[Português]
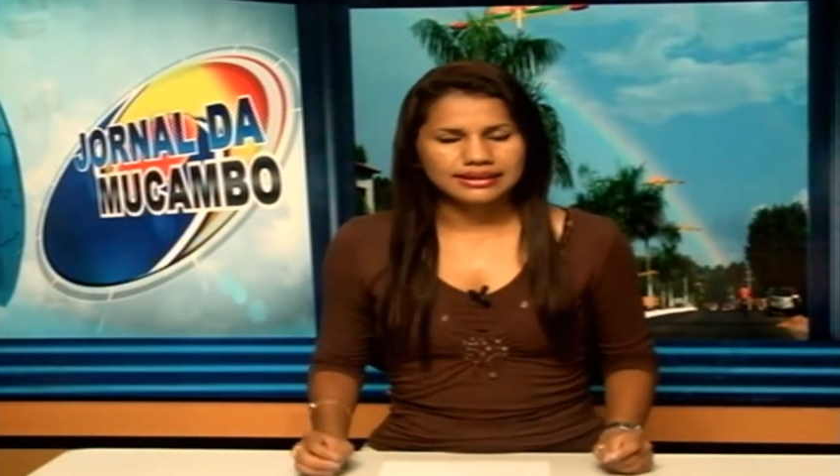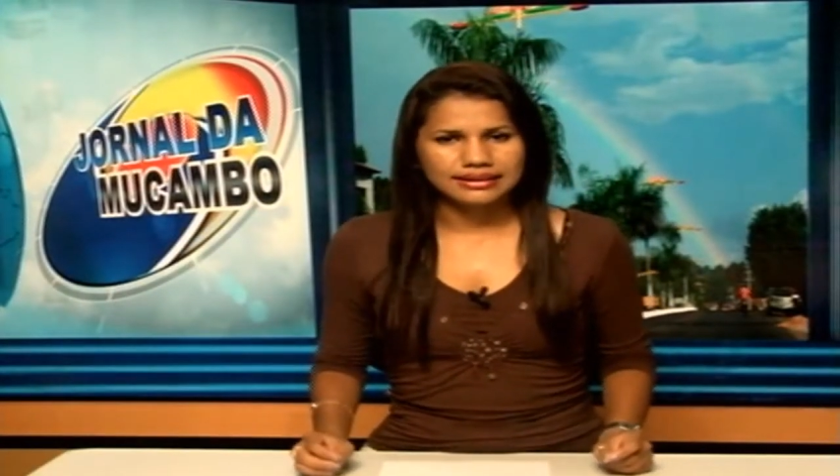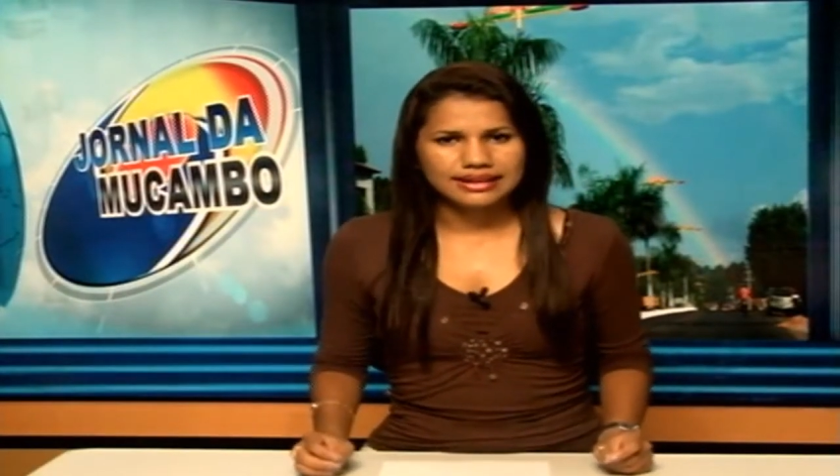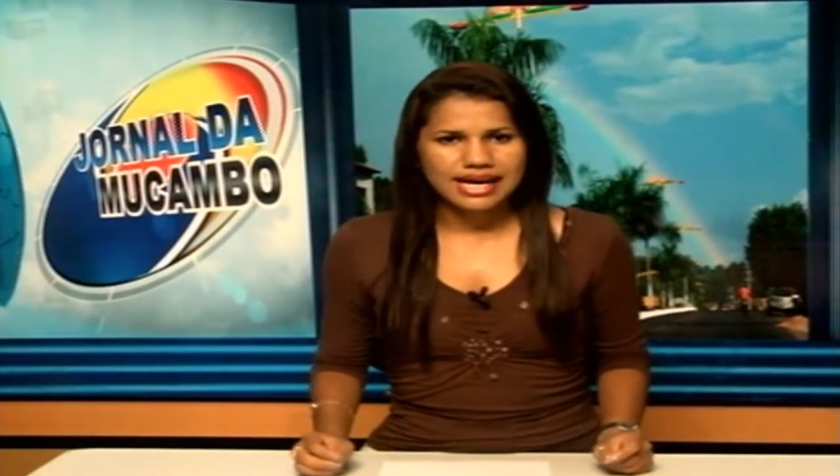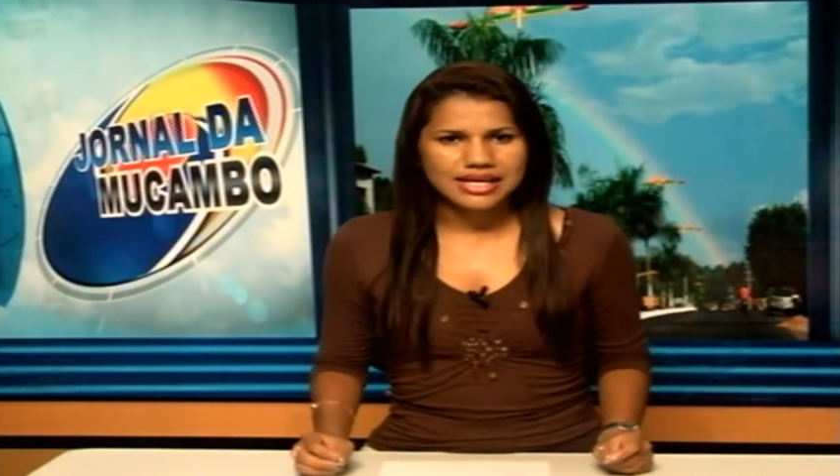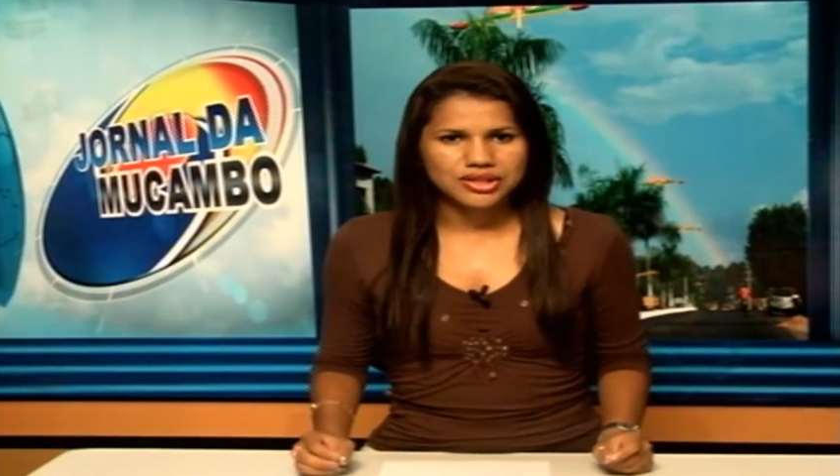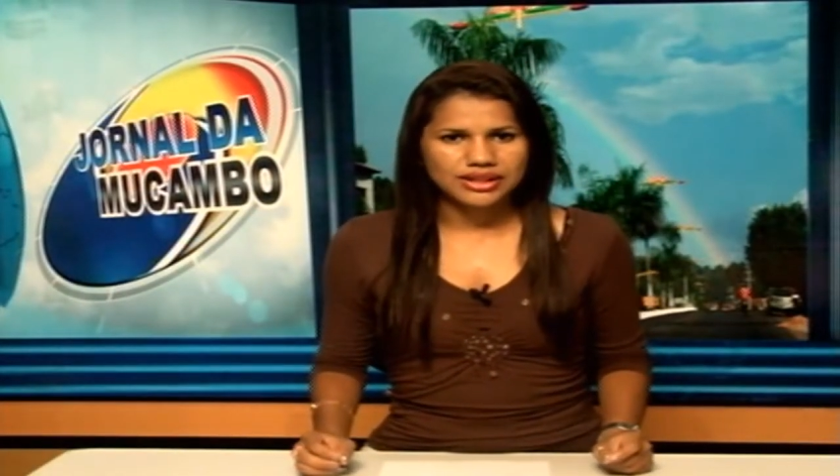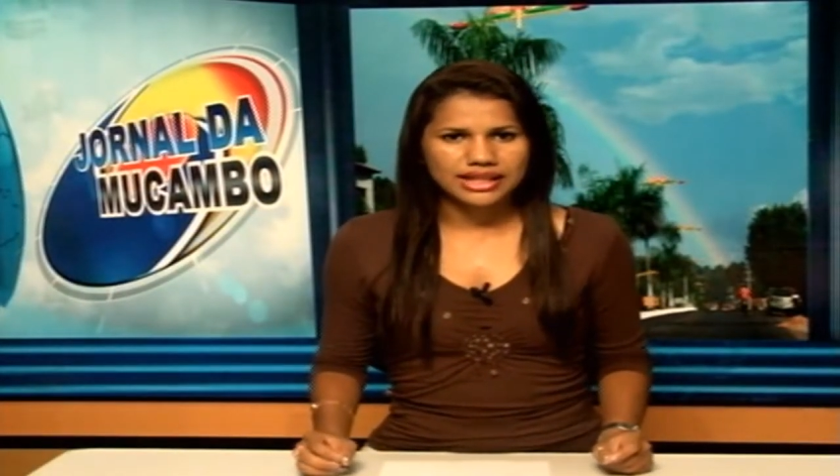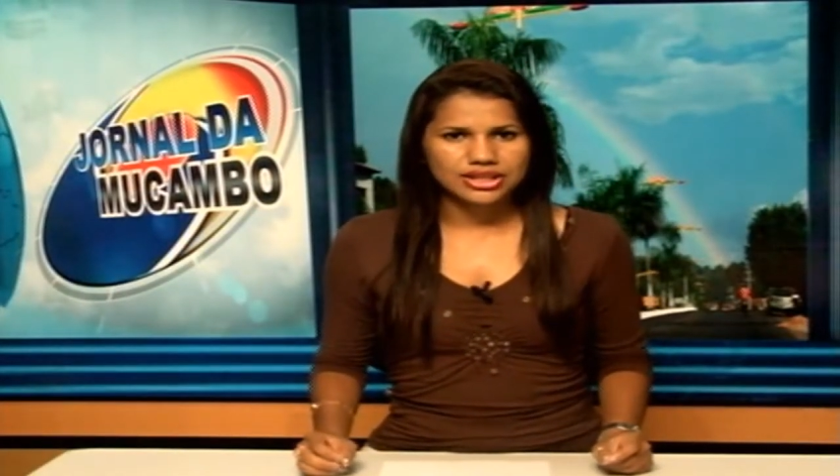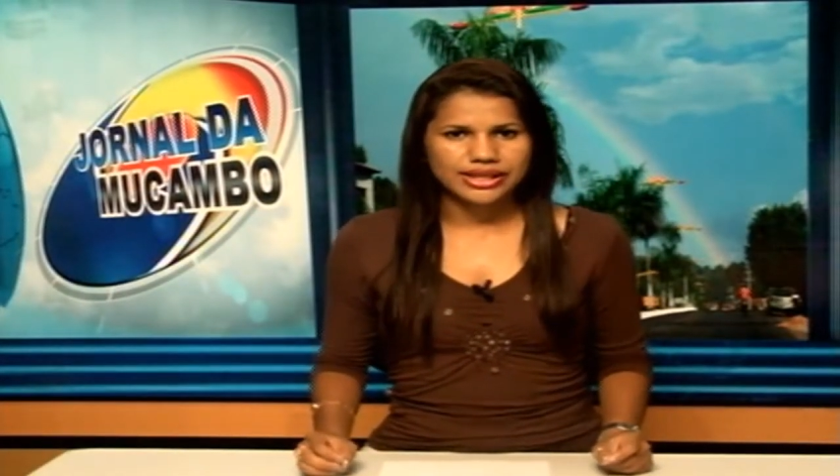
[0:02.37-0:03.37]
na tarde
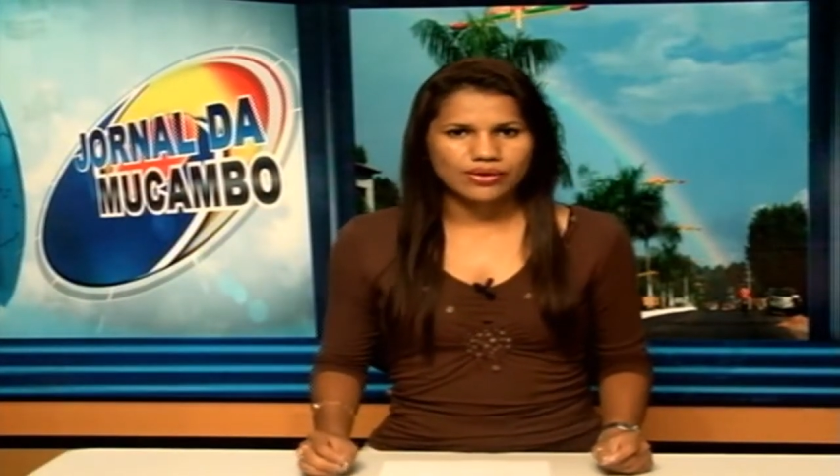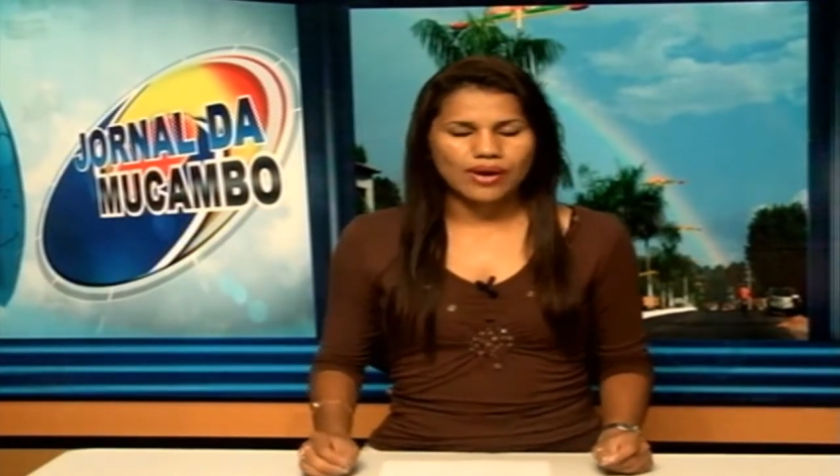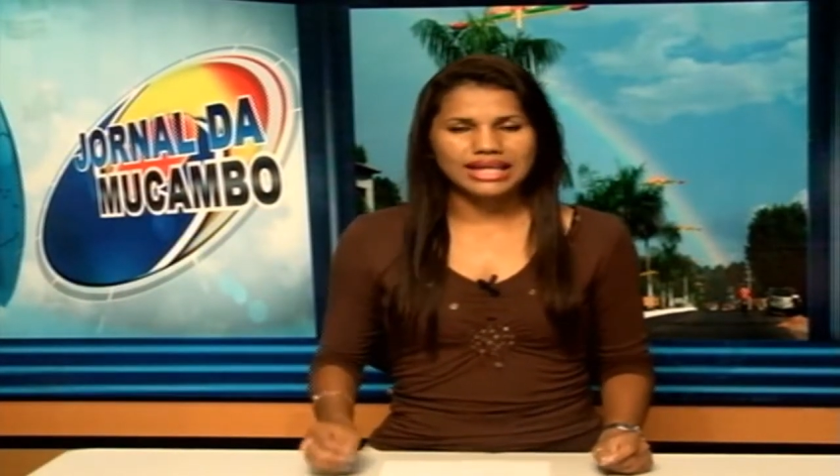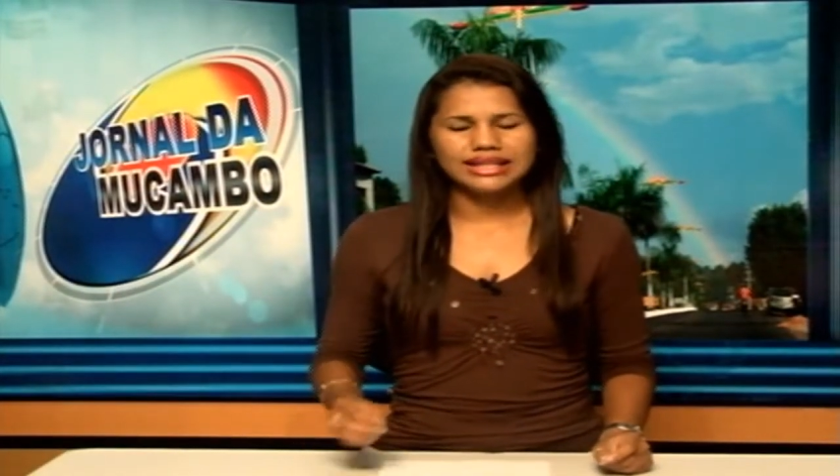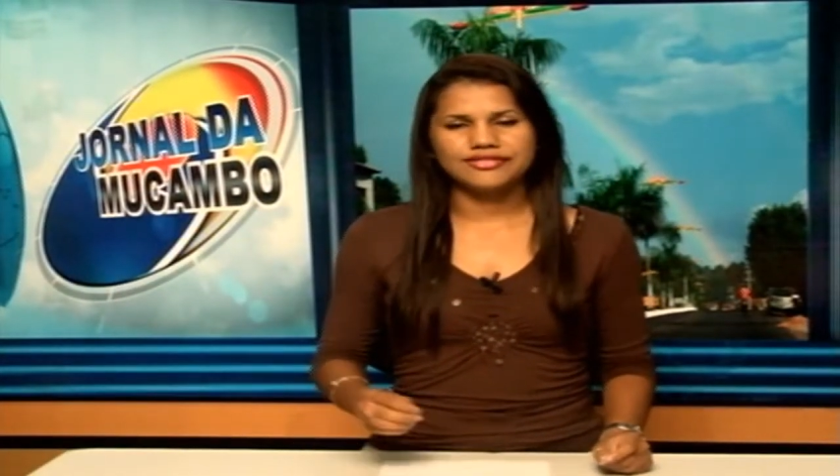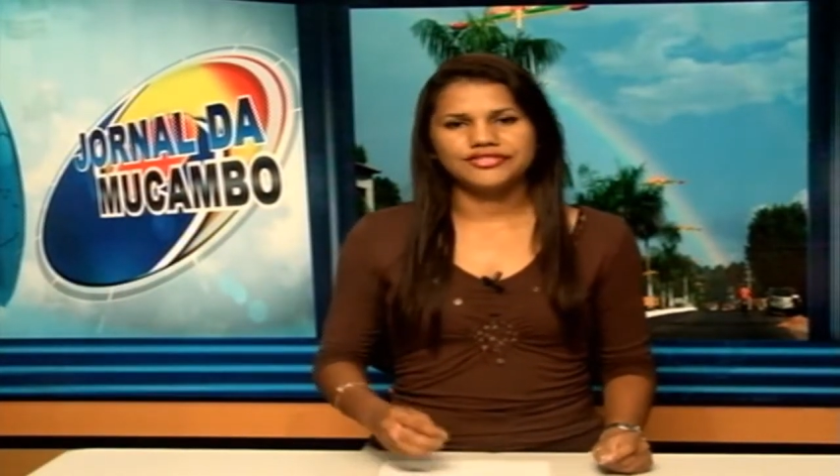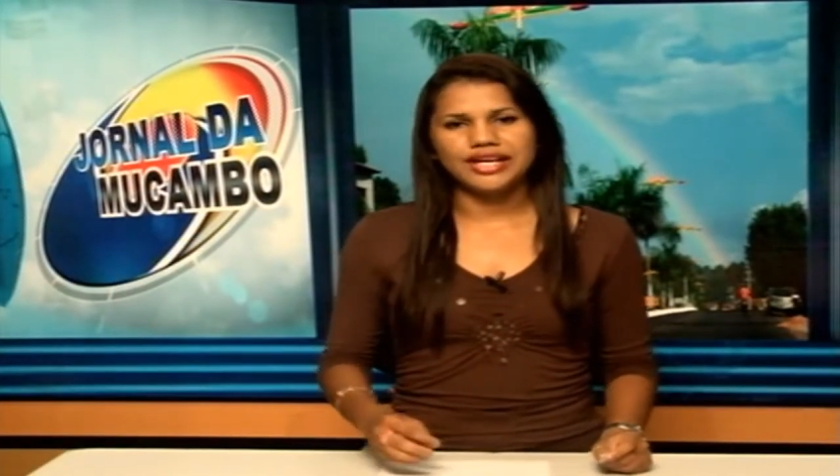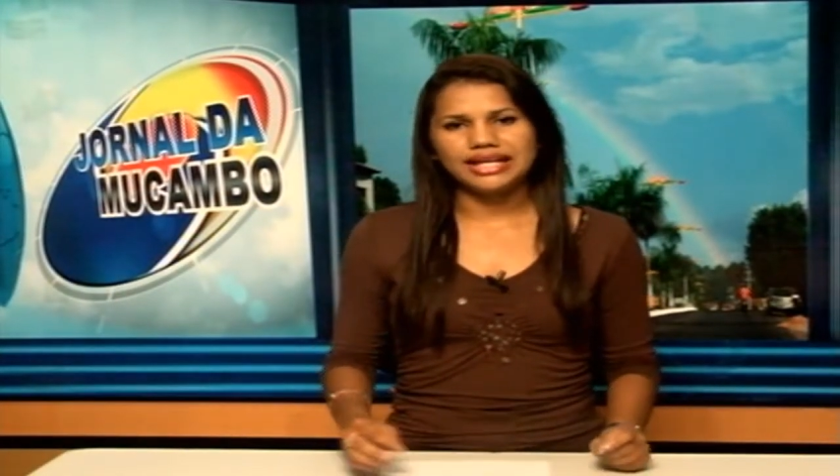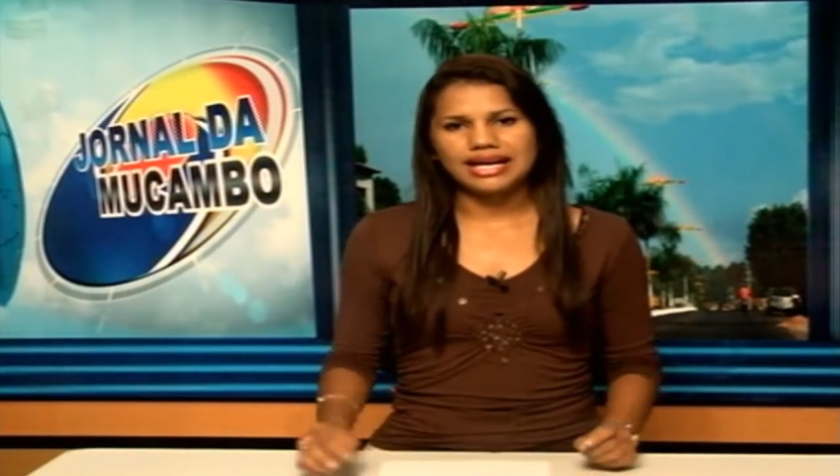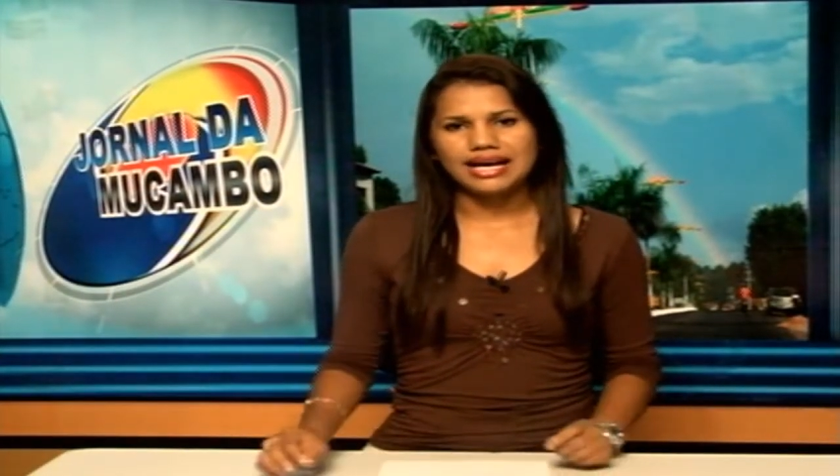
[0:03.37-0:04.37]
desta
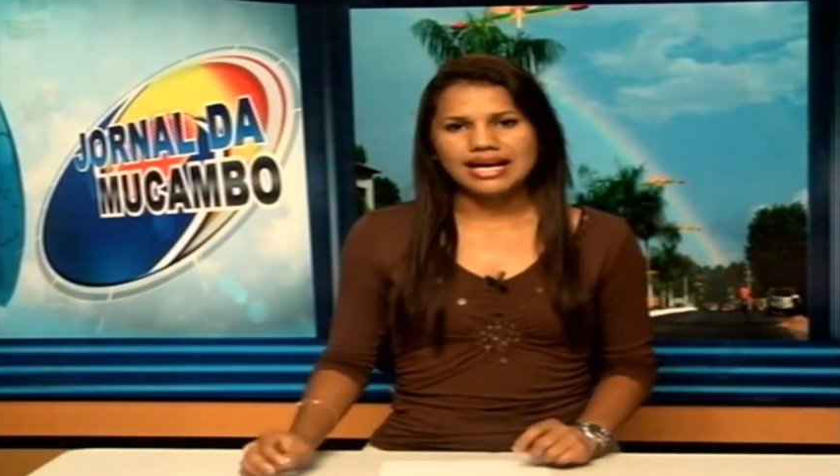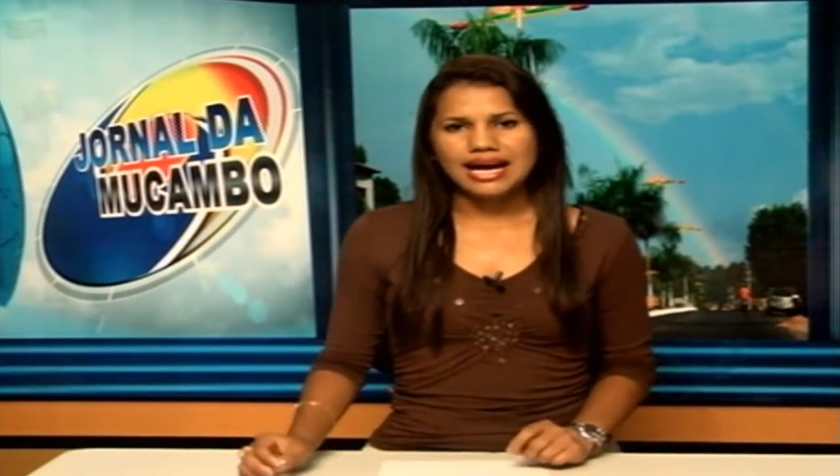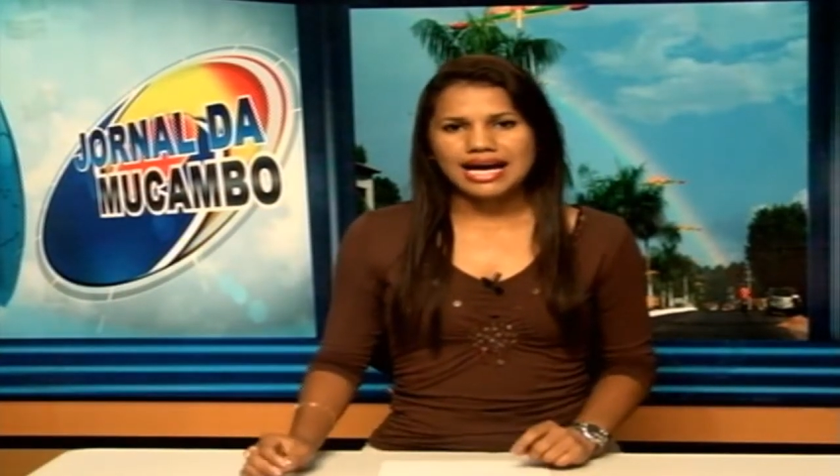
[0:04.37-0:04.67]
quarta-feira